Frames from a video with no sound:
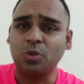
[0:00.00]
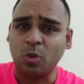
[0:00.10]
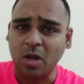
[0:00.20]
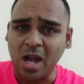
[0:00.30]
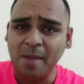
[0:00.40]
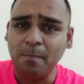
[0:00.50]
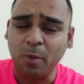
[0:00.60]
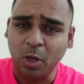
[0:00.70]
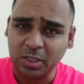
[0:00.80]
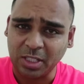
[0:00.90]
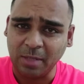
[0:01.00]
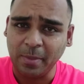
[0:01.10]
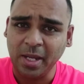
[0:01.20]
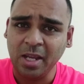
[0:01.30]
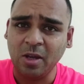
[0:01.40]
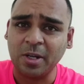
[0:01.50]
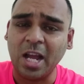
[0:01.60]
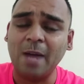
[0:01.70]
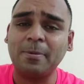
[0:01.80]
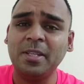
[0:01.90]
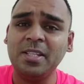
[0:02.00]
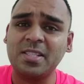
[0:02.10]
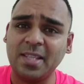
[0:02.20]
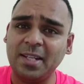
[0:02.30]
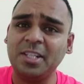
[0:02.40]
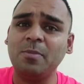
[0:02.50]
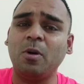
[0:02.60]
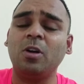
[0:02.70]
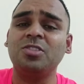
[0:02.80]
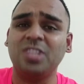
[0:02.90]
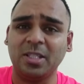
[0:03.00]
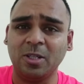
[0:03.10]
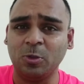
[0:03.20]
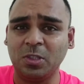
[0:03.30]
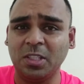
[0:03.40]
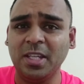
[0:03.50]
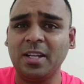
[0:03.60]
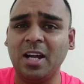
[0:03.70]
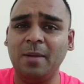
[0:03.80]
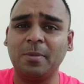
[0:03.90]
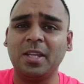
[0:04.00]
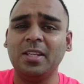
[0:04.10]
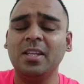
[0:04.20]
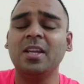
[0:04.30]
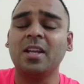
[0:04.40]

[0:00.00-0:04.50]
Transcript: तो काम बहुत कम है और आपकी सैलरी बहुत ज़्यादा होती है काम के